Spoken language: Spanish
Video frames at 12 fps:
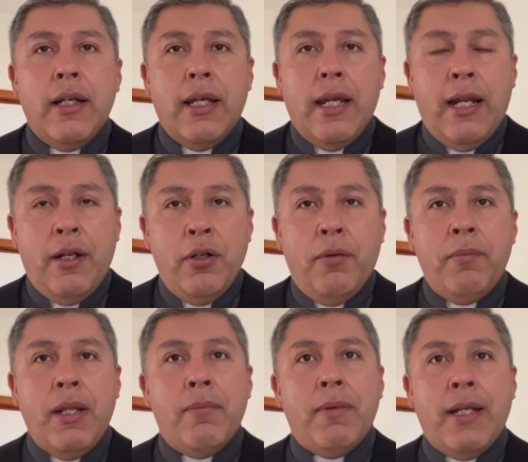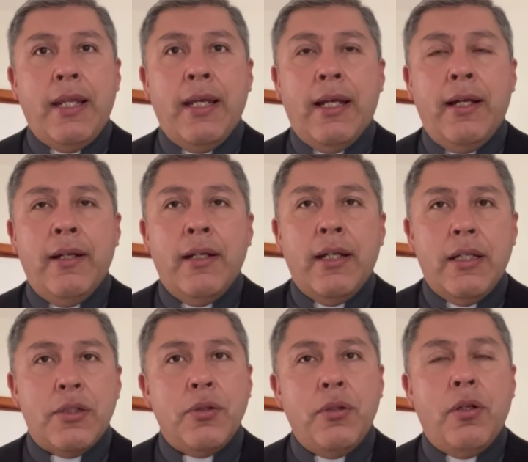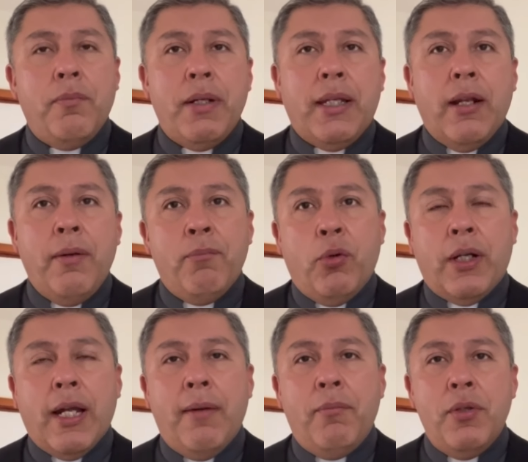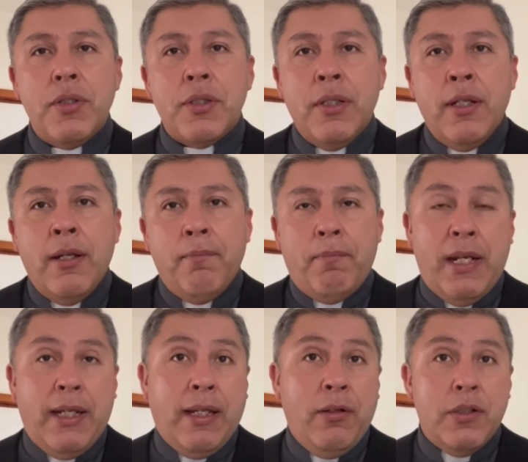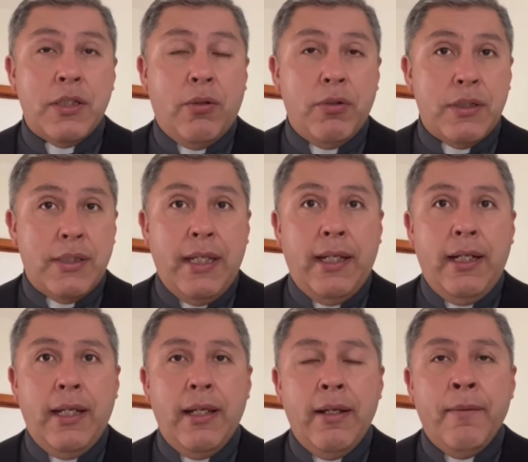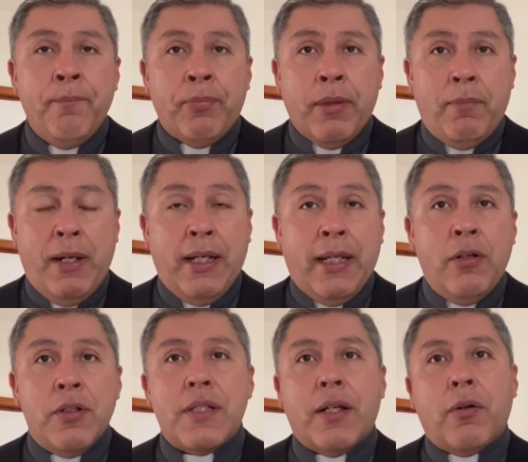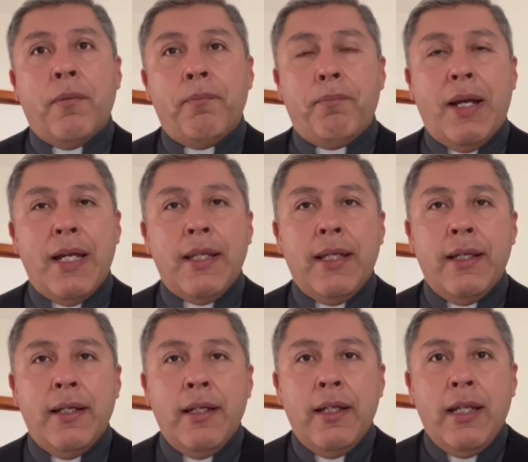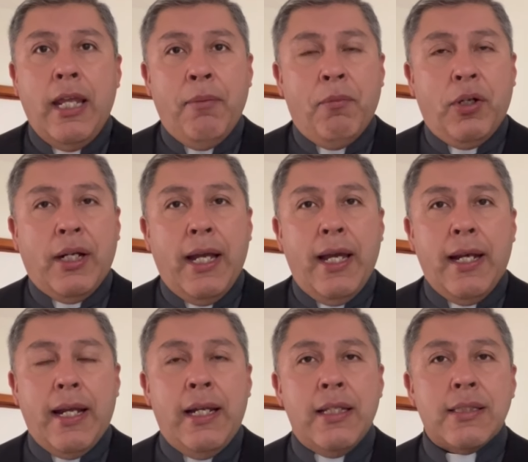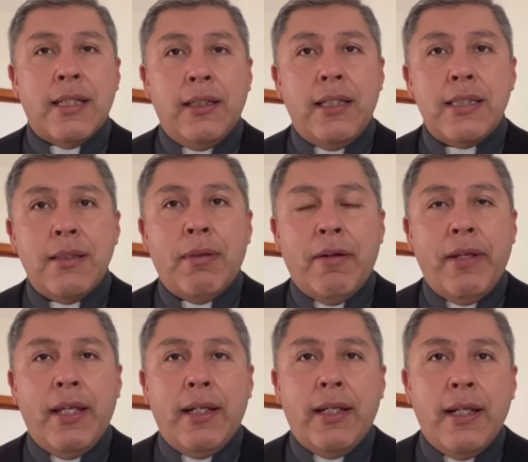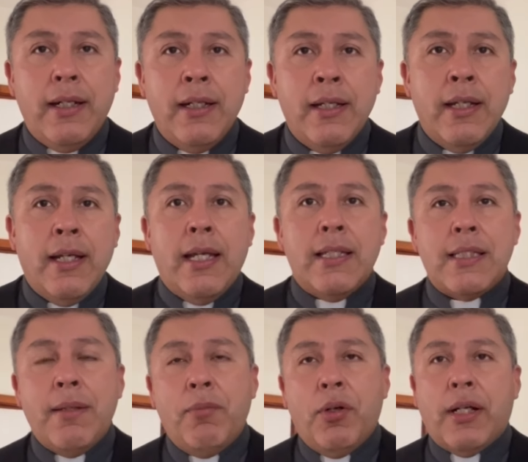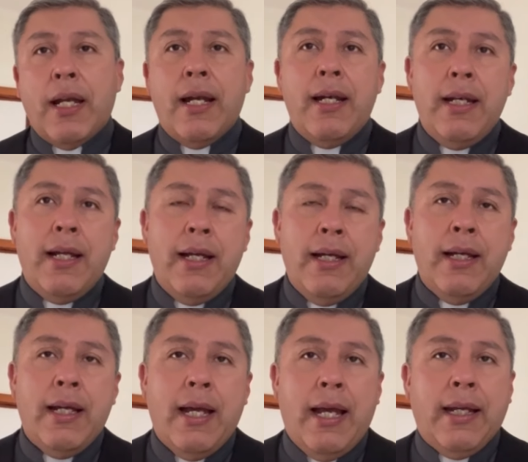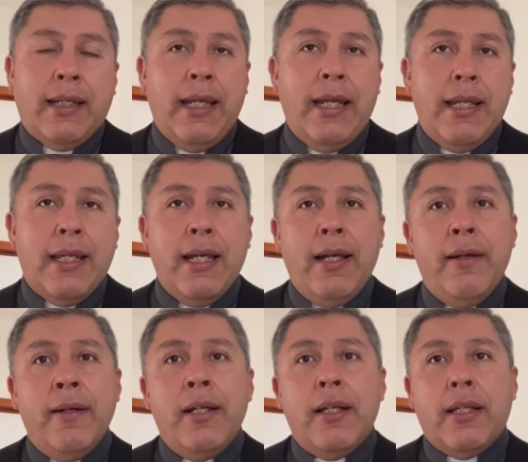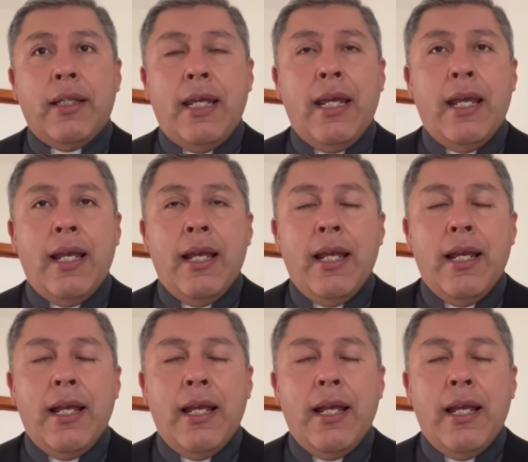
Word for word: el nombre de María es un nombre que invocamos para que nos auxilie, para que nos acompañe. Invocar a la Santísima Virgen es invocarla aquella que